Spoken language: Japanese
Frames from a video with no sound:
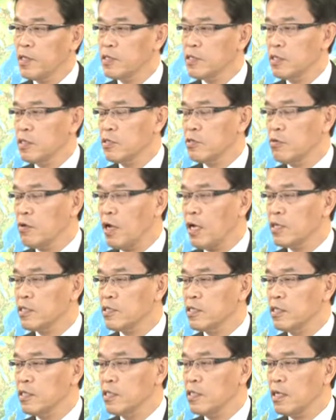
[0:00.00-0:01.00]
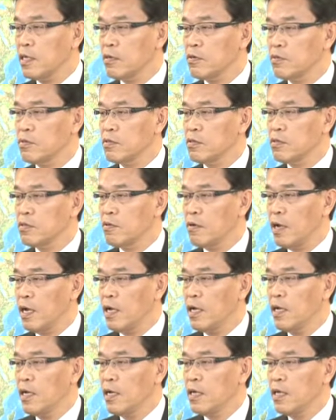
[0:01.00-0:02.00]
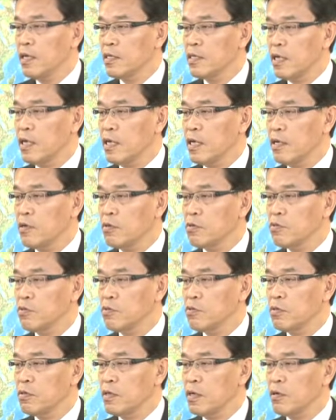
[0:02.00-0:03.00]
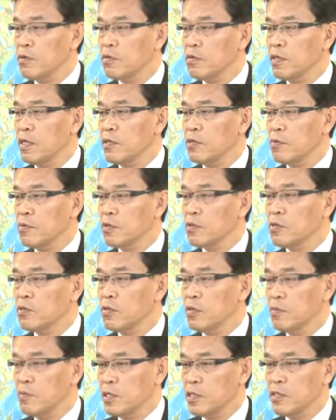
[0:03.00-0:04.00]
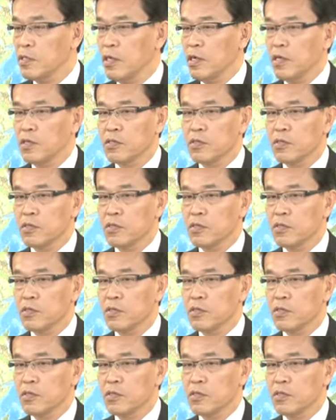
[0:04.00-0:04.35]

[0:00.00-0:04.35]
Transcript: メッセージを発していただくというのは、大変あの重要なことだと思っております。